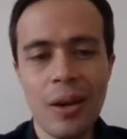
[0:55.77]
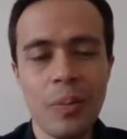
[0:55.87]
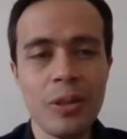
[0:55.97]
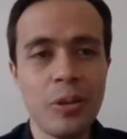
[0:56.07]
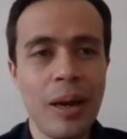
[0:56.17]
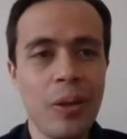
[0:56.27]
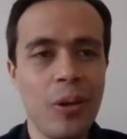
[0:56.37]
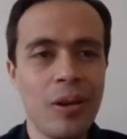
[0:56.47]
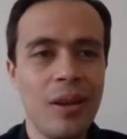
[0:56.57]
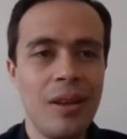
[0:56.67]
López
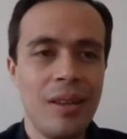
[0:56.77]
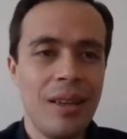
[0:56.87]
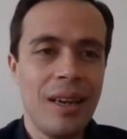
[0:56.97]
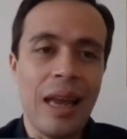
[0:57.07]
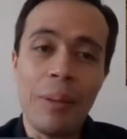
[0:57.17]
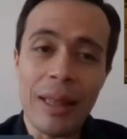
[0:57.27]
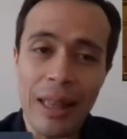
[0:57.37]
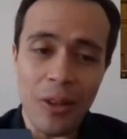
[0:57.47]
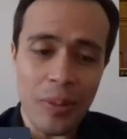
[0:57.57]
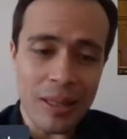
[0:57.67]
Obrador le ha
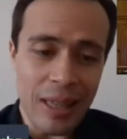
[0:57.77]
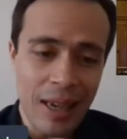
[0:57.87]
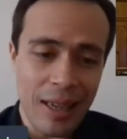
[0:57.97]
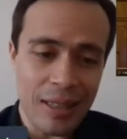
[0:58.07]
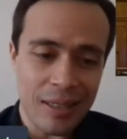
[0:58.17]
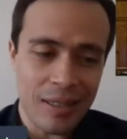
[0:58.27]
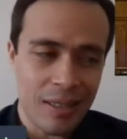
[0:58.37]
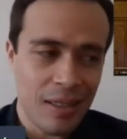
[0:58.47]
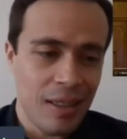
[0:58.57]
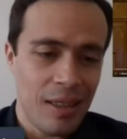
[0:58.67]
mandado mensajes
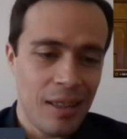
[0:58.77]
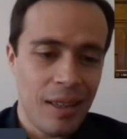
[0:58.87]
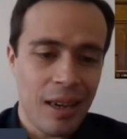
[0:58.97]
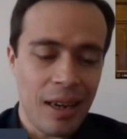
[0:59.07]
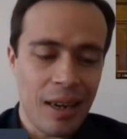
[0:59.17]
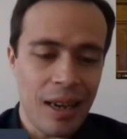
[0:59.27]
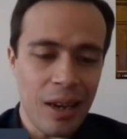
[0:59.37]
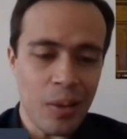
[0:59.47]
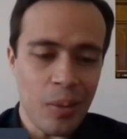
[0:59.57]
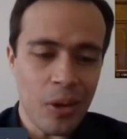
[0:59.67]
a
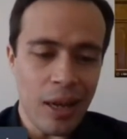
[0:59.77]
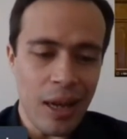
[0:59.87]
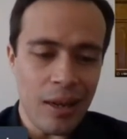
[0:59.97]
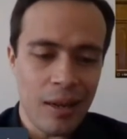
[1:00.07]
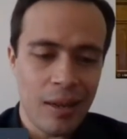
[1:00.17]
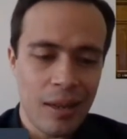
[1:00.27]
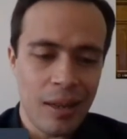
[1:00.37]
Ricardo Monreal,